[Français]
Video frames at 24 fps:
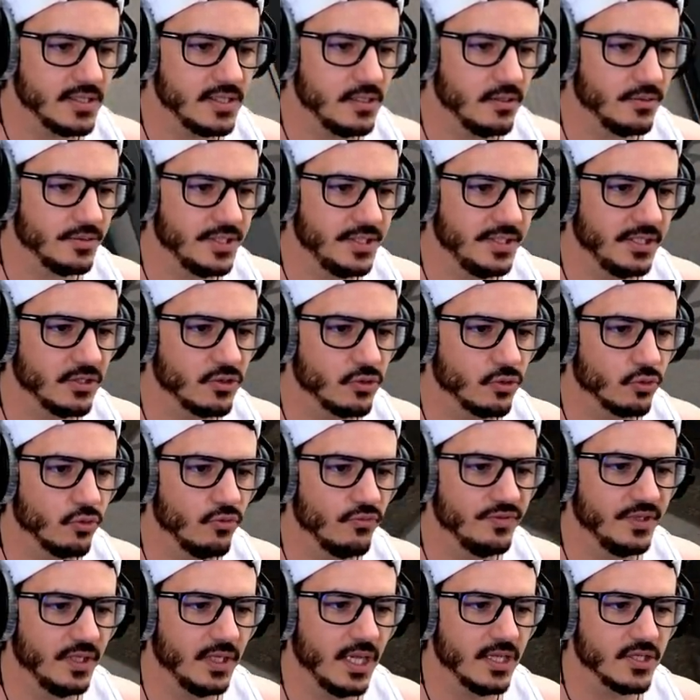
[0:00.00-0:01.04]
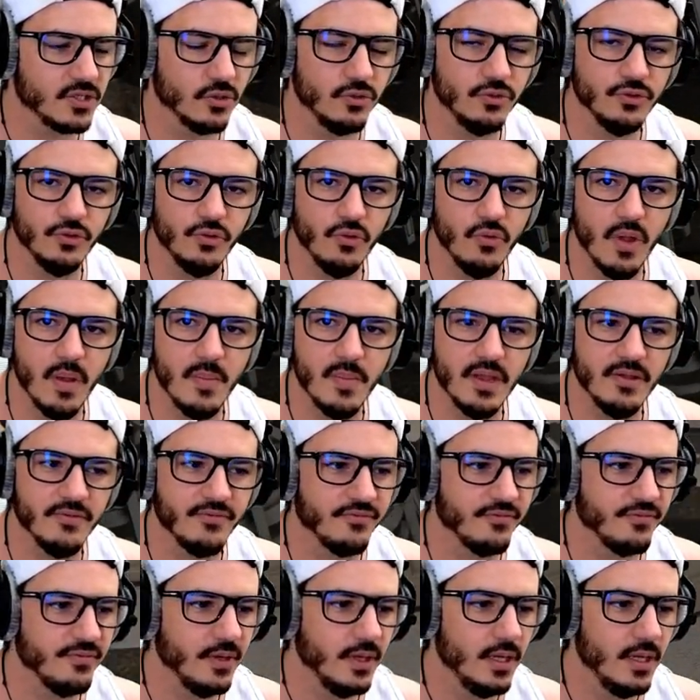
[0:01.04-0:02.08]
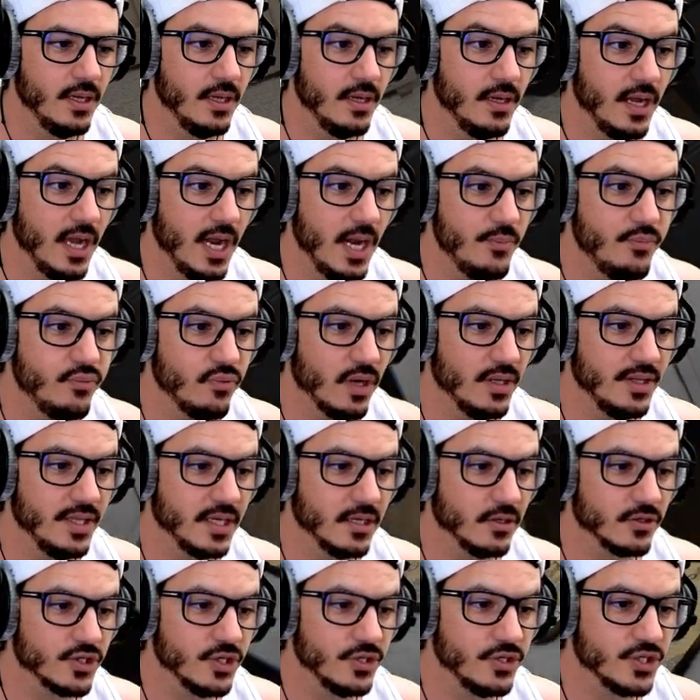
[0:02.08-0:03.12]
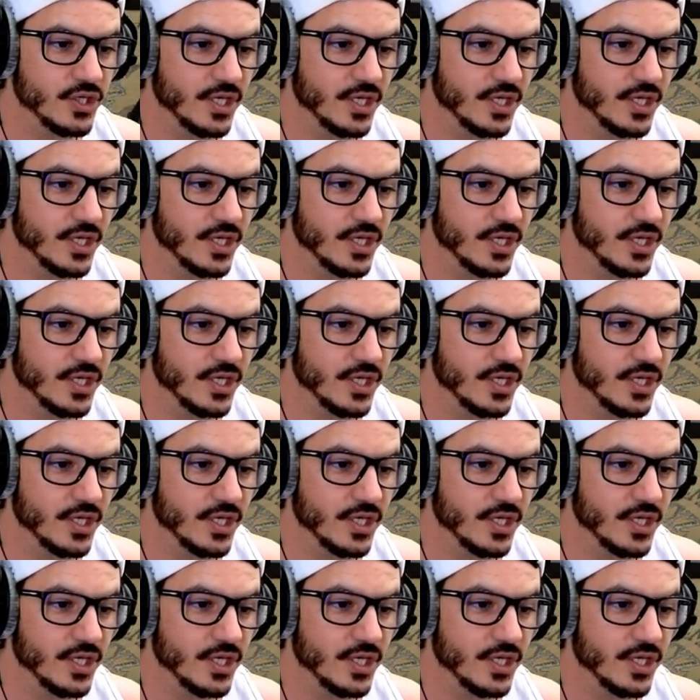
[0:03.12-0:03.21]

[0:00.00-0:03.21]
si l'entité se trouve dans la zone de l'EMF, elle pourra déclencher une